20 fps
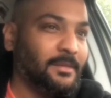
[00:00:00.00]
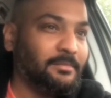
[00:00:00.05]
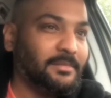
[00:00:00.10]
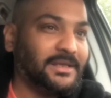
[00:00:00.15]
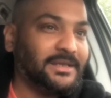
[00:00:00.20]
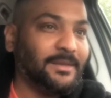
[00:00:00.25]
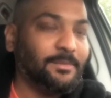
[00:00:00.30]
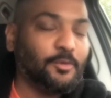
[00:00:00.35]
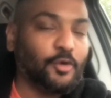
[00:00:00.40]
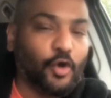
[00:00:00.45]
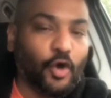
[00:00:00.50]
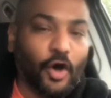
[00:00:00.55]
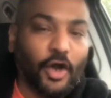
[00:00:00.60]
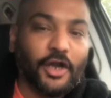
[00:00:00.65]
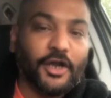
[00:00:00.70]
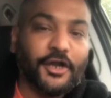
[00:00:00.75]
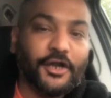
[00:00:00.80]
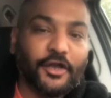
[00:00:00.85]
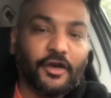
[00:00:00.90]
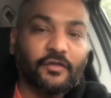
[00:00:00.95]
मतलब
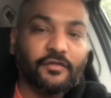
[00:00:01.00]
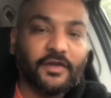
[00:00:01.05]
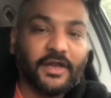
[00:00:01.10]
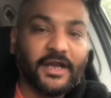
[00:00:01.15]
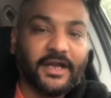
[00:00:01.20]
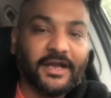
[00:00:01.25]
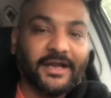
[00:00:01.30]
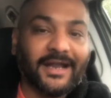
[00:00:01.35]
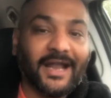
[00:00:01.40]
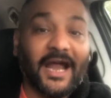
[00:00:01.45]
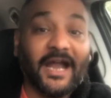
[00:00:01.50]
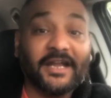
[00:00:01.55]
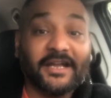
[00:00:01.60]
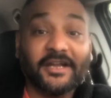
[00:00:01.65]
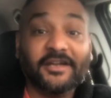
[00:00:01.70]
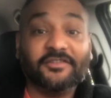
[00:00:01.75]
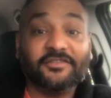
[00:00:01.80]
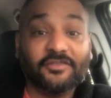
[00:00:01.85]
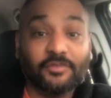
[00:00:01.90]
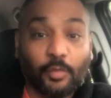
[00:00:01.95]
क्वालिटी ऑफ क्रिकेट एट
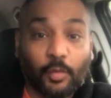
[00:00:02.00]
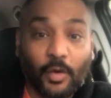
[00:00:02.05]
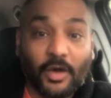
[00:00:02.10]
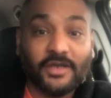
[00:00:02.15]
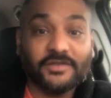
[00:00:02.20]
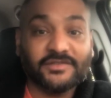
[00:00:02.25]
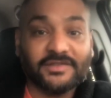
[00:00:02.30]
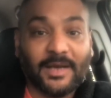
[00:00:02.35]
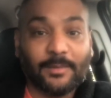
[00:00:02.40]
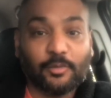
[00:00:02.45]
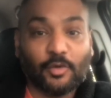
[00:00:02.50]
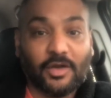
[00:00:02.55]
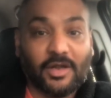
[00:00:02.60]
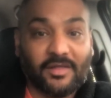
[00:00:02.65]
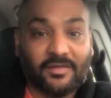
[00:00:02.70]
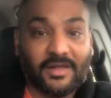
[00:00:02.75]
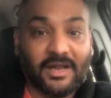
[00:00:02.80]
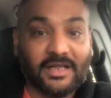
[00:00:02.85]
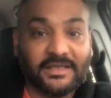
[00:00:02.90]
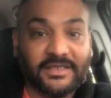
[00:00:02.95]
इट्स वर्स्ट आपको
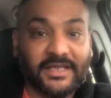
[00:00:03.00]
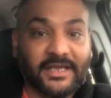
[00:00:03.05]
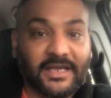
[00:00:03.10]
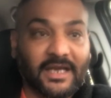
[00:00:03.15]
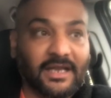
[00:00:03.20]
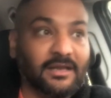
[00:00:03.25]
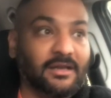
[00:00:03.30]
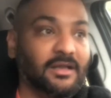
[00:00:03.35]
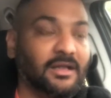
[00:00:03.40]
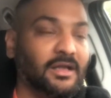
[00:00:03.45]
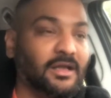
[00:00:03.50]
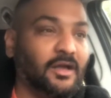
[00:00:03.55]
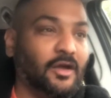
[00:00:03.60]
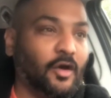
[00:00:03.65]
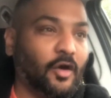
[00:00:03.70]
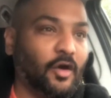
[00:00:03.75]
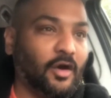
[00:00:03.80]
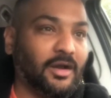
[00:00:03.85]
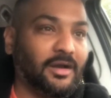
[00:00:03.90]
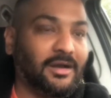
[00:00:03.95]
नज़र आती है कल
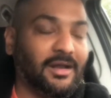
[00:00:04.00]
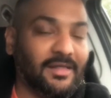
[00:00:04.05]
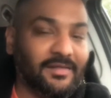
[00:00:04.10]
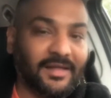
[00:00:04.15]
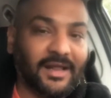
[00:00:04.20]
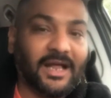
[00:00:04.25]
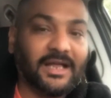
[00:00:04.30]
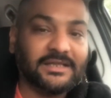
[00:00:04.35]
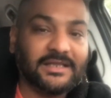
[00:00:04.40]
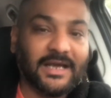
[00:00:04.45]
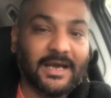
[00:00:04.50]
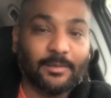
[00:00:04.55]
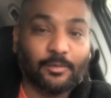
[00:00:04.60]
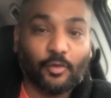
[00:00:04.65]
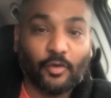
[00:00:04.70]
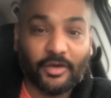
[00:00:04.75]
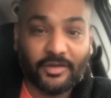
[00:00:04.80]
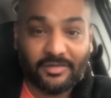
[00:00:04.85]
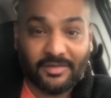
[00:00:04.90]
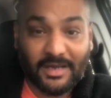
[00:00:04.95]
और नज़र आता है
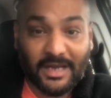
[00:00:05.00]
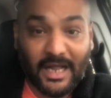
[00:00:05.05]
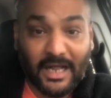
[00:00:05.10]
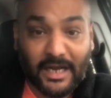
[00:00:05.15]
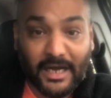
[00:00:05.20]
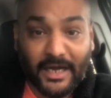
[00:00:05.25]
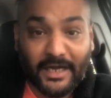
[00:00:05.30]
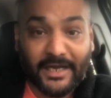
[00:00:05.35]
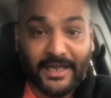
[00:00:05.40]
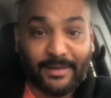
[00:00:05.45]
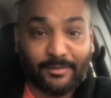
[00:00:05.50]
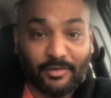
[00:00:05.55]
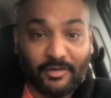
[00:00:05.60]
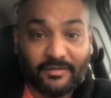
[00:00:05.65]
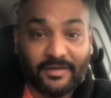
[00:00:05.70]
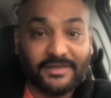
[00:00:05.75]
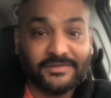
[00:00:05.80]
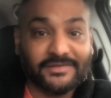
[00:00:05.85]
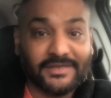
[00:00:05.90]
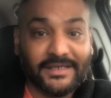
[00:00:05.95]
आपको कि श्रीलंकन टीम और
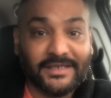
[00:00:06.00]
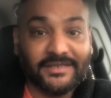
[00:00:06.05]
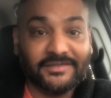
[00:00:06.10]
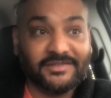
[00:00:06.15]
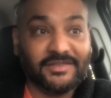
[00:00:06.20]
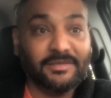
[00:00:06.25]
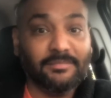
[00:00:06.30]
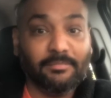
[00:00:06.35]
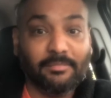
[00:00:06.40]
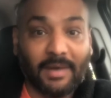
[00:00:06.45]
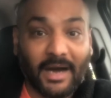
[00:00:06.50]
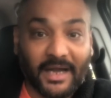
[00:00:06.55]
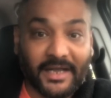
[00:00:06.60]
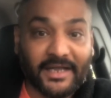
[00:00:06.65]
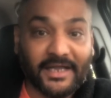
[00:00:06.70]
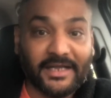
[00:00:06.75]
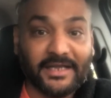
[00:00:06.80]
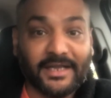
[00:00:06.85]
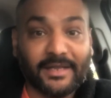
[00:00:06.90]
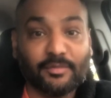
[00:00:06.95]
वेस्ट इंडीज़ टीम
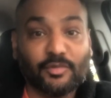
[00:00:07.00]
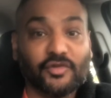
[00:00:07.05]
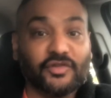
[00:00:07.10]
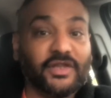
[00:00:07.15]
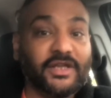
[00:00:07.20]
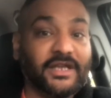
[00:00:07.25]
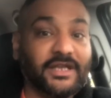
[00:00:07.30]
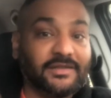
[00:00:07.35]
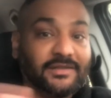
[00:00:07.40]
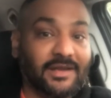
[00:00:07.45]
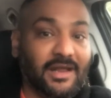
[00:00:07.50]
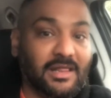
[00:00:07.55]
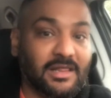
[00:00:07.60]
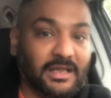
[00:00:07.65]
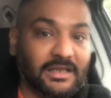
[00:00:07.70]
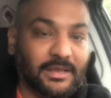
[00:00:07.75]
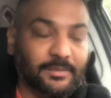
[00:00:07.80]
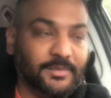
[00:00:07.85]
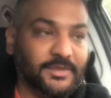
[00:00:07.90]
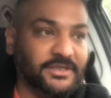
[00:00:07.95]
बाकी टीमों से कितना
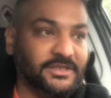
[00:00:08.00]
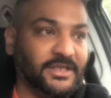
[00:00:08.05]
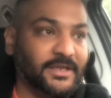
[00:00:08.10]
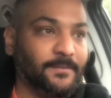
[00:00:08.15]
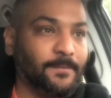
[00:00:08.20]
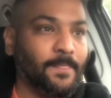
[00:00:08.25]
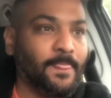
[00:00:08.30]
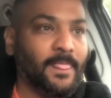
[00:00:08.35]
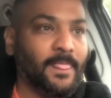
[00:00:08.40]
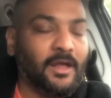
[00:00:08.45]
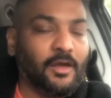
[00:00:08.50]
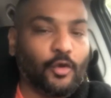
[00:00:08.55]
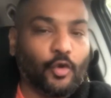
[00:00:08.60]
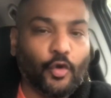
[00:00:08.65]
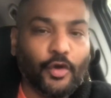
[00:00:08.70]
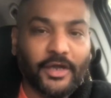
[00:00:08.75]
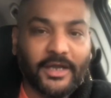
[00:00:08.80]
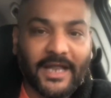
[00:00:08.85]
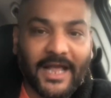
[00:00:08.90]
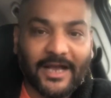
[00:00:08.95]
ज़्यादा पीछे है
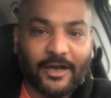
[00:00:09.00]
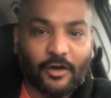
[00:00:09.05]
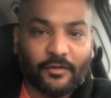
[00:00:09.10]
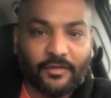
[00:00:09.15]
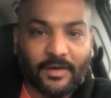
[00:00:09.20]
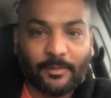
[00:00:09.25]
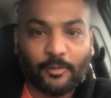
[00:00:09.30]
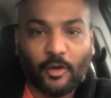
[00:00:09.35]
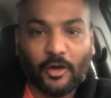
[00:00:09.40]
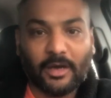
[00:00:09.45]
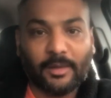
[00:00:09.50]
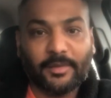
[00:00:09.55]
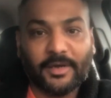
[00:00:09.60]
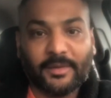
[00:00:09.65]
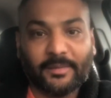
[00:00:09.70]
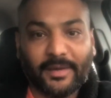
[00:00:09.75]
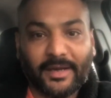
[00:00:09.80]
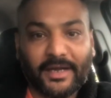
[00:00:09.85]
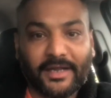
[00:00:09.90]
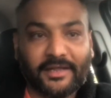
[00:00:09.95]
कोई लैक ऑफ आपको
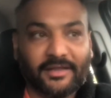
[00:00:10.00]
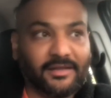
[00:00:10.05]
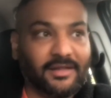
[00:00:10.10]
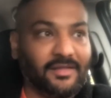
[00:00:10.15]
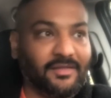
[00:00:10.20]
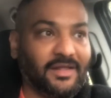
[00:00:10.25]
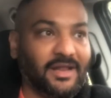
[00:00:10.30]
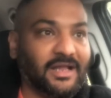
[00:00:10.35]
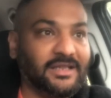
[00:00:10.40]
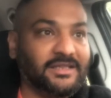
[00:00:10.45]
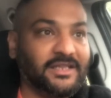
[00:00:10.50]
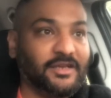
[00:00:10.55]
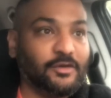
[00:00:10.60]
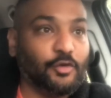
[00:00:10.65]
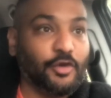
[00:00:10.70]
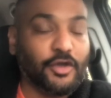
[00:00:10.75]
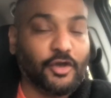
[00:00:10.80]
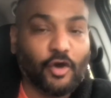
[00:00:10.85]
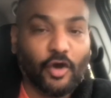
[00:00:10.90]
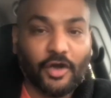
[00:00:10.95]
कमिटमेंट नहीं नज़र आती
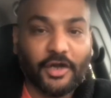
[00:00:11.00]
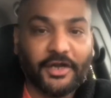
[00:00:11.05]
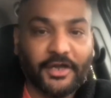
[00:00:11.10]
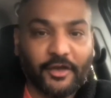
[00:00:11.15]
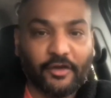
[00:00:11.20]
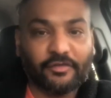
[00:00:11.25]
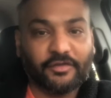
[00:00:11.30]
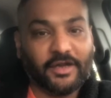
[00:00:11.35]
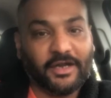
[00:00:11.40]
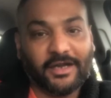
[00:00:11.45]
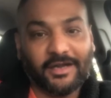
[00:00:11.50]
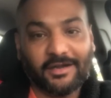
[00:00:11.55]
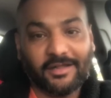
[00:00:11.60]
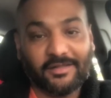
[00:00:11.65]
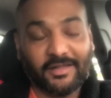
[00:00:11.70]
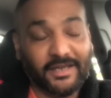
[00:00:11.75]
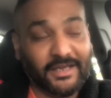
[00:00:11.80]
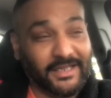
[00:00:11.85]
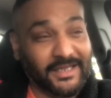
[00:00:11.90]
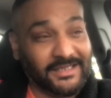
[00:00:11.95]
कोई क्वालिटी ऑफ क्रिकेट
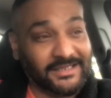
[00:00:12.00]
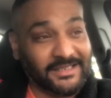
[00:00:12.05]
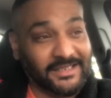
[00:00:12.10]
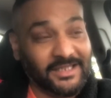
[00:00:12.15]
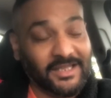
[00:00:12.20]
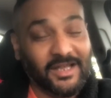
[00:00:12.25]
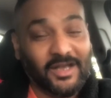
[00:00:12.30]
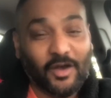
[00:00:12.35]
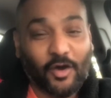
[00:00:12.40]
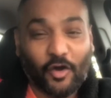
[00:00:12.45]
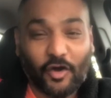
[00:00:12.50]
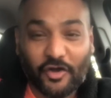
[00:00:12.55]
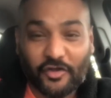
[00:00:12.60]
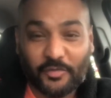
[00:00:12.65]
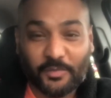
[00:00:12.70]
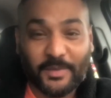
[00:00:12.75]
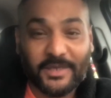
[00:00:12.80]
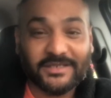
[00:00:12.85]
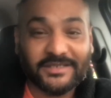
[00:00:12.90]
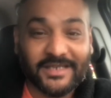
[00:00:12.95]
नज़र नहीं आती और
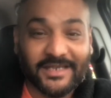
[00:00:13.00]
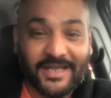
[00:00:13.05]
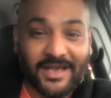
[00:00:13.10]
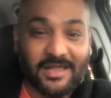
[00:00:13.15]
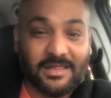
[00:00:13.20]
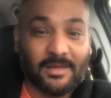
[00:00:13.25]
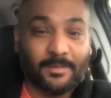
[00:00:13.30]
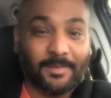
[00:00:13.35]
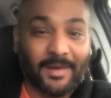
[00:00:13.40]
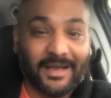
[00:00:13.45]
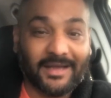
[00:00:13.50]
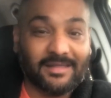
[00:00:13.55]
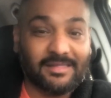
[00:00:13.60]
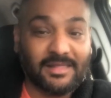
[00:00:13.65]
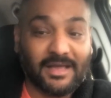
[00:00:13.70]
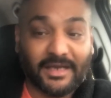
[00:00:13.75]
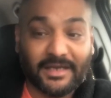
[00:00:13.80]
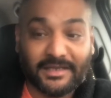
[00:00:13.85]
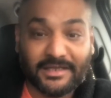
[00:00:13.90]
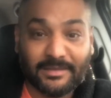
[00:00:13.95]
स्पेशली एज अ
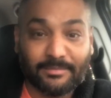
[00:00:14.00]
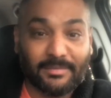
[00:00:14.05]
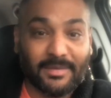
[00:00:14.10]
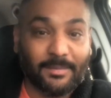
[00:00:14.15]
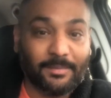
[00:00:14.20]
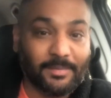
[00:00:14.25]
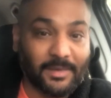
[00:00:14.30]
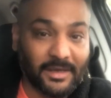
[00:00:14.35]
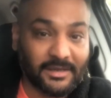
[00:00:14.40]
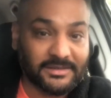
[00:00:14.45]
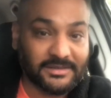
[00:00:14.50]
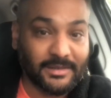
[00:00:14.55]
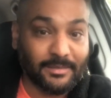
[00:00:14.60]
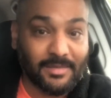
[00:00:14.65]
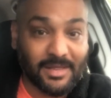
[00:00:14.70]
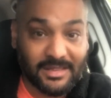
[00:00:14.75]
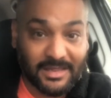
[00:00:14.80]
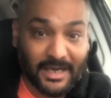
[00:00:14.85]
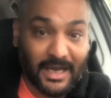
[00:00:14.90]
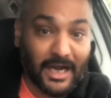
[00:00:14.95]
पाकिस्तानी जब मैं जब
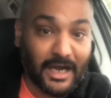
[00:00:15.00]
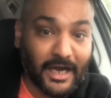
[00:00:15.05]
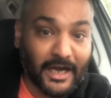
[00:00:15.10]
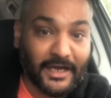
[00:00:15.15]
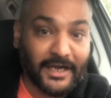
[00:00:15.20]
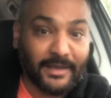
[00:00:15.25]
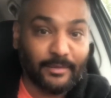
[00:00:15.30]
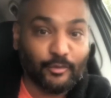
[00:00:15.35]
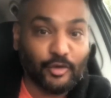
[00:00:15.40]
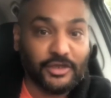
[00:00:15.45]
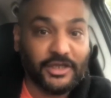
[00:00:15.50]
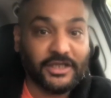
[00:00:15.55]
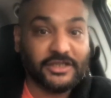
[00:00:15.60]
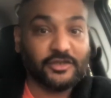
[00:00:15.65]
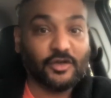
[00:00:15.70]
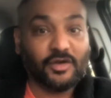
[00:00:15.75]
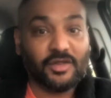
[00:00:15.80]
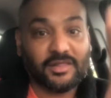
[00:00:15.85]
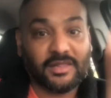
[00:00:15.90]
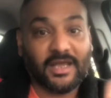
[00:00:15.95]
मैं श्रीलंकन टीम को
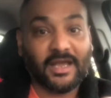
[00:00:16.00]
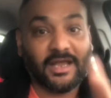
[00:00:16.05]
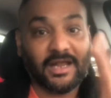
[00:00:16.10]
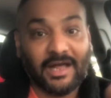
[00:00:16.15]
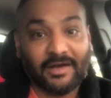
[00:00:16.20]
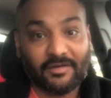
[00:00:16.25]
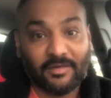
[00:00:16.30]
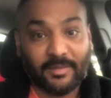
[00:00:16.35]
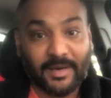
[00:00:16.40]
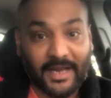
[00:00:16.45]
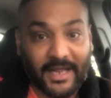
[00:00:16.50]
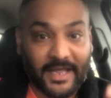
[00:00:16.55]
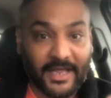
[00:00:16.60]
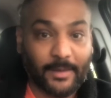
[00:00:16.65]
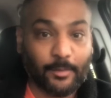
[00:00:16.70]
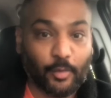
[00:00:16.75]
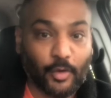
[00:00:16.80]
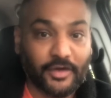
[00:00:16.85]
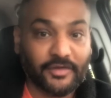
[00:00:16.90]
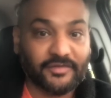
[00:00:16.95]
देखता हूँ इसके खिलाफ हमारा
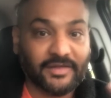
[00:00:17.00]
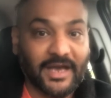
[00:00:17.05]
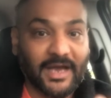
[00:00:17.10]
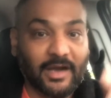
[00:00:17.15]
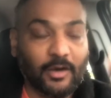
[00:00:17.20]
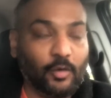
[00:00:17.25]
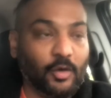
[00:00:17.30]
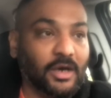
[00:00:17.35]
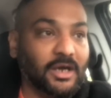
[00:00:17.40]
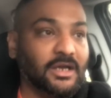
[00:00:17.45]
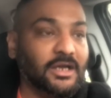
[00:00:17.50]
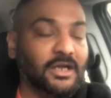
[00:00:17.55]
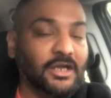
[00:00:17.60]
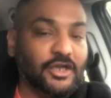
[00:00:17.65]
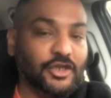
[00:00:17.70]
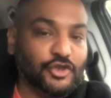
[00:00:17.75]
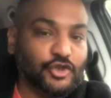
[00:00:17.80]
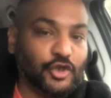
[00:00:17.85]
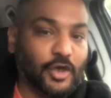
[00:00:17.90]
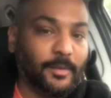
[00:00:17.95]
एक पॉइंट ज़ाया हुआ
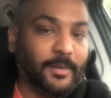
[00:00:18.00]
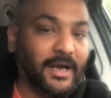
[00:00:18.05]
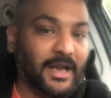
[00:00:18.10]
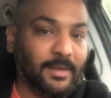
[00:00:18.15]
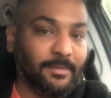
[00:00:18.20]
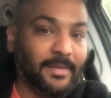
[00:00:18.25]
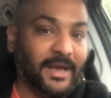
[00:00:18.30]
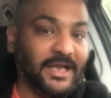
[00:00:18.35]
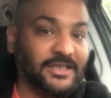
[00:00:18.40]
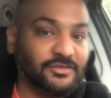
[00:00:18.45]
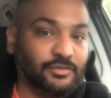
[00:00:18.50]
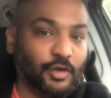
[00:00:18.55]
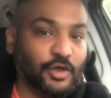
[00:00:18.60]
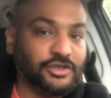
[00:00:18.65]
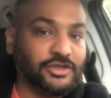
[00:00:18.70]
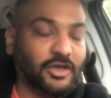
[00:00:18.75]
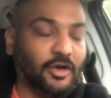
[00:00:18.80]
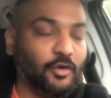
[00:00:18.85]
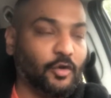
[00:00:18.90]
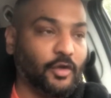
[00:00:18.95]
जो हमारा मैच
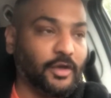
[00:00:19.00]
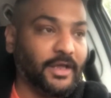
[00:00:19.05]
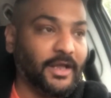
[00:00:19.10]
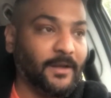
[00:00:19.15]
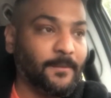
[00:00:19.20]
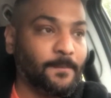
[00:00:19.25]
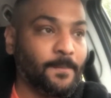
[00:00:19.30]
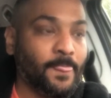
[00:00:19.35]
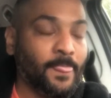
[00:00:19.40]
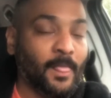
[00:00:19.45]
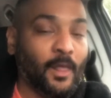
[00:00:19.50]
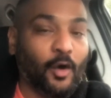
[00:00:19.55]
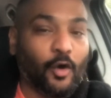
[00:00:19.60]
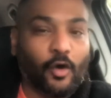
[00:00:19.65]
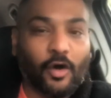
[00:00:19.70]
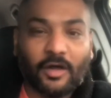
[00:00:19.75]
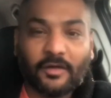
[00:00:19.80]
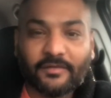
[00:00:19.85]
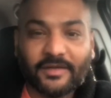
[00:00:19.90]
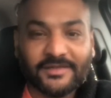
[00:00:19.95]
वॉश आउट हो गया
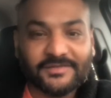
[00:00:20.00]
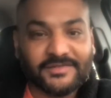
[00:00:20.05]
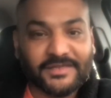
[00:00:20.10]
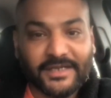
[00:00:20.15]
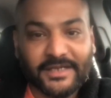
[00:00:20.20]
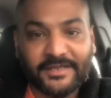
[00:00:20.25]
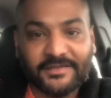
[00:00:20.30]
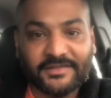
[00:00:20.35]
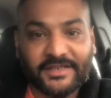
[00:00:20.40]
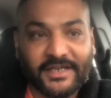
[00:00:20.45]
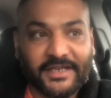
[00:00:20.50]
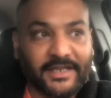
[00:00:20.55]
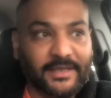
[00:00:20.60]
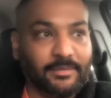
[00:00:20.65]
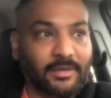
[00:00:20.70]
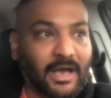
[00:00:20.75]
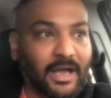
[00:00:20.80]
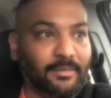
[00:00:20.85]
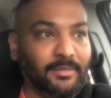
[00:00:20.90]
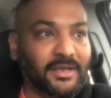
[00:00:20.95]
और वेस्ट इंडीज़ की टीम
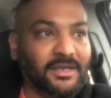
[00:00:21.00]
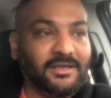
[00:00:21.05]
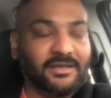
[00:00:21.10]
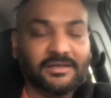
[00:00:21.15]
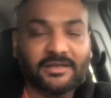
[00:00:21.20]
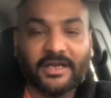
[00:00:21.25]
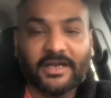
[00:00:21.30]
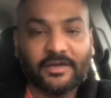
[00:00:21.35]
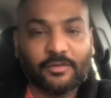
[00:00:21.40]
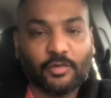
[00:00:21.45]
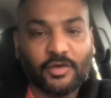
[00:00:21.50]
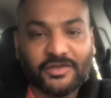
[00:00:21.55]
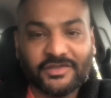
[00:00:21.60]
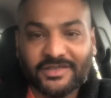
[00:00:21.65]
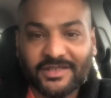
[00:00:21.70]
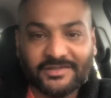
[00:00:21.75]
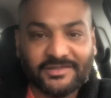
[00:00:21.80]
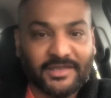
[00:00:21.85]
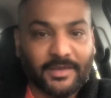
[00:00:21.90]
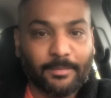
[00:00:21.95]
आई मीन इट वॉज़
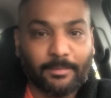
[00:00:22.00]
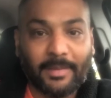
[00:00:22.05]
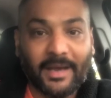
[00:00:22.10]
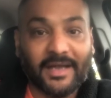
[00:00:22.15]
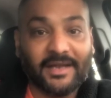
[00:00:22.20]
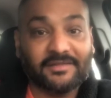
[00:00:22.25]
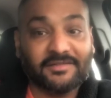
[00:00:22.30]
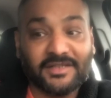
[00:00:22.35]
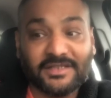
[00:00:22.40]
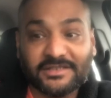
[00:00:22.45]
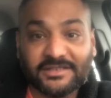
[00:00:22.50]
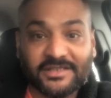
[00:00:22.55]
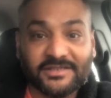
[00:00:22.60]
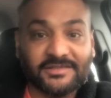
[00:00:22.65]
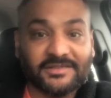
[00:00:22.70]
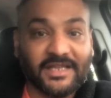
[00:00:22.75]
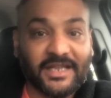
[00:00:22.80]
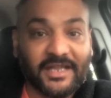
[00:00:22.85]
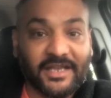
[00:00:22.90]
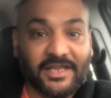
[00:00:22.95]
जस्ट एम्बेरसिंग
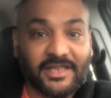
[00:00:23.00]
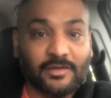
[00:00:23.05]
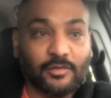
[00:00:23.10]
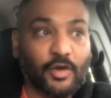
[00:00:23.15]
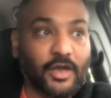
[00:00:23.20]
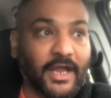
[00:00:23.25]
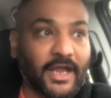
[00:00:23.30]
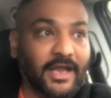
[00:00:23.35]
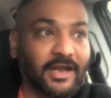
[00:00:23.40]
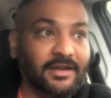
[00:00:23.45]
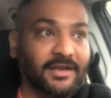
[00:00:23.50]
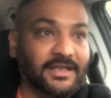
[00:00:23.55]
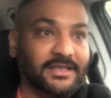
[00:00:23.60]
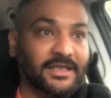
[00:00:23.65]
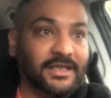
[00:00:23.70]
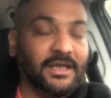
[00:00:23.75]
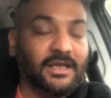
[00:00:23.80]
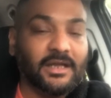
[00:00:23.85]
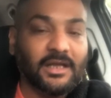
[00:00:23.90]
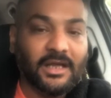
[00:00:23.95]
जिस तरीके से वो खेल रहे थे